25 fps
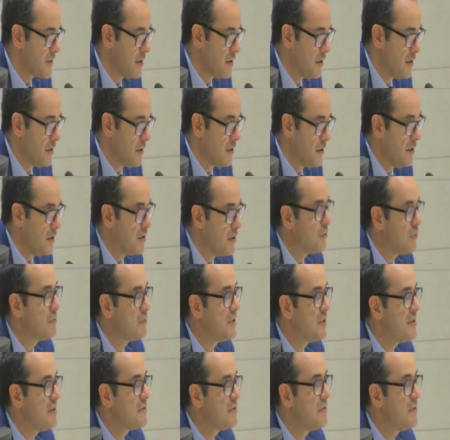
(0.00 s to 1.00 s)
Il
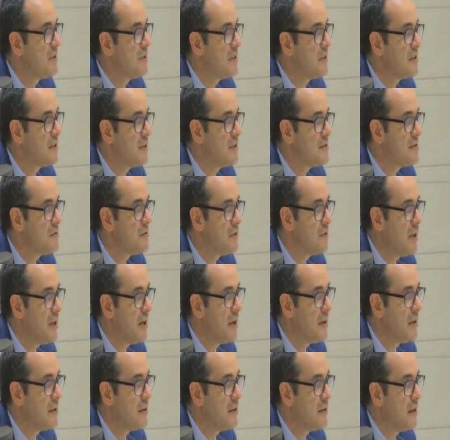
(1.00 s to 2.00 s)
contesto
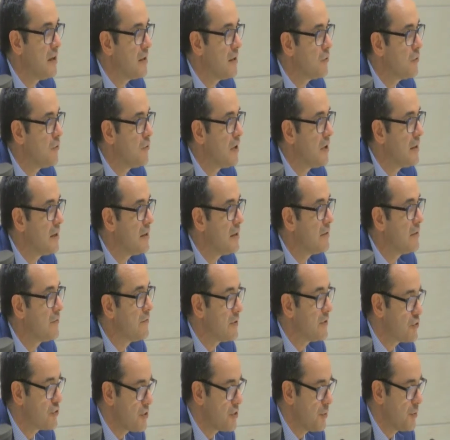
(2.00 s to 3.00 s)
internazionale al quale
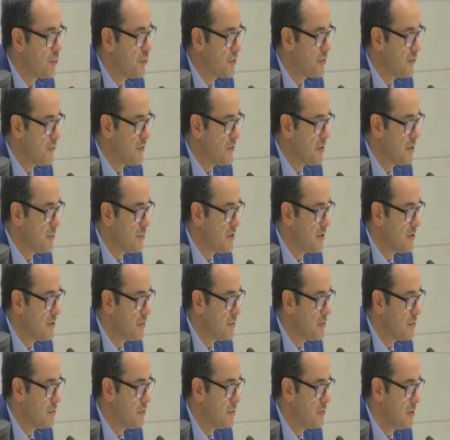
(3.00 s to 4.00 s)
facciamo
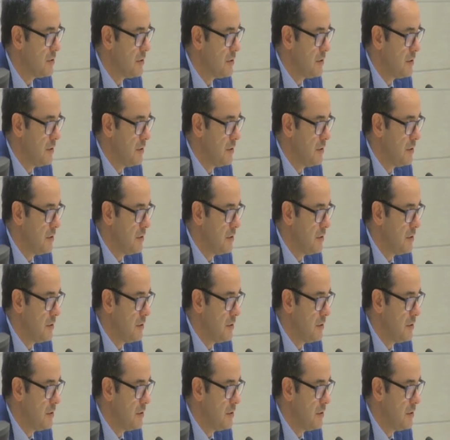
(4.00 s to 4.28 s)
riferimento